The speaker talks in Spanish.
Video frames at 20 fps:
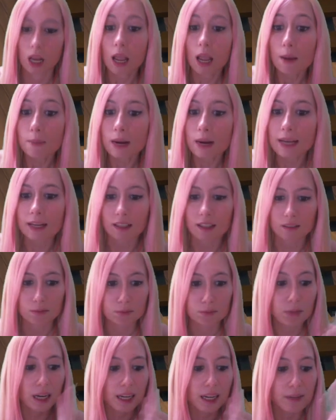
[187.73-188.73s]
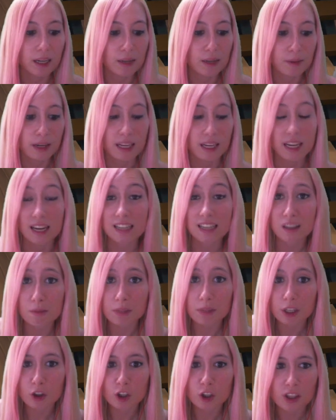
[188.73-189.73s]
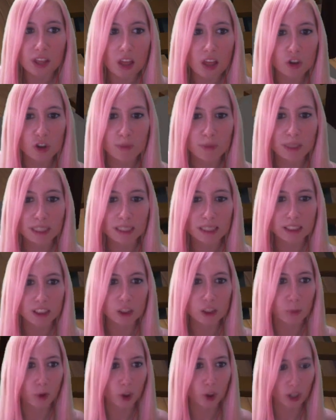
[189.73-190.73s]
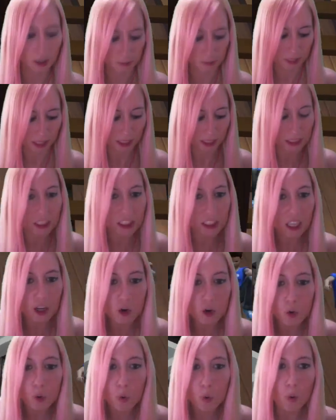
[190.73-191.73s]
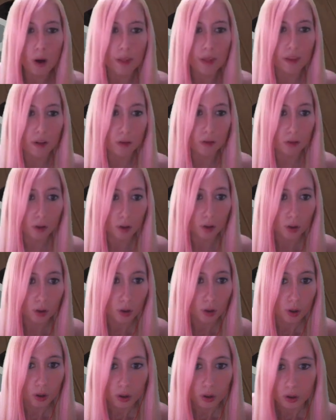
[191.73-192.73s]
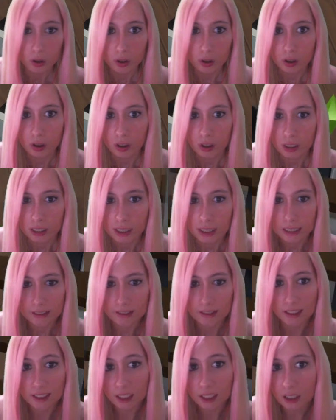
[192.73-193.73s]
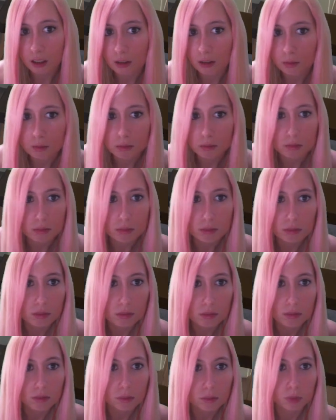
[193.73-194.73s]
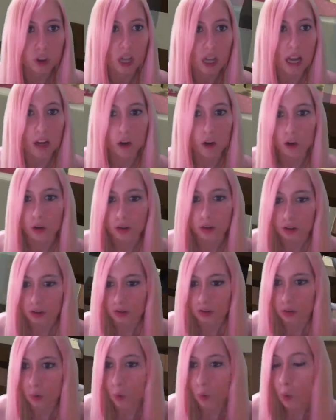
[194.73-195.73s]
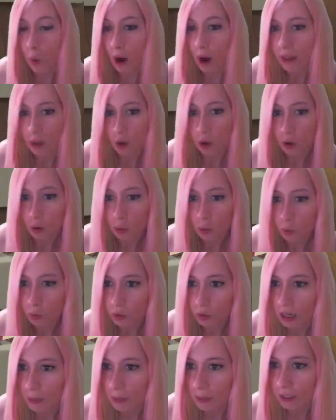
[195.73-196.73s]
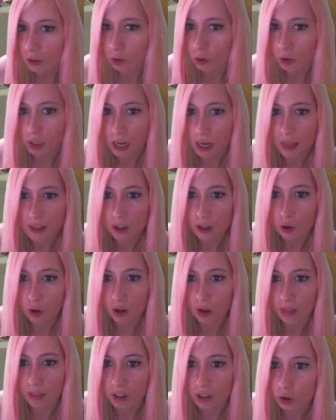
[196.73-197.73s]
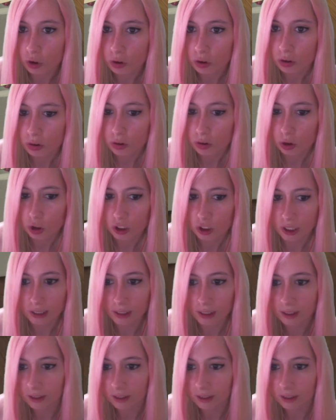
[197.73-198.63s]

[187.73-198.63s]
Vale, vale, vale, vale. Están vigorizados y me dijisteis por qué. Me dijisteis que hay un cuadro que tiene, pues algo, un cuadro, un elemento de la decoración, no sé qué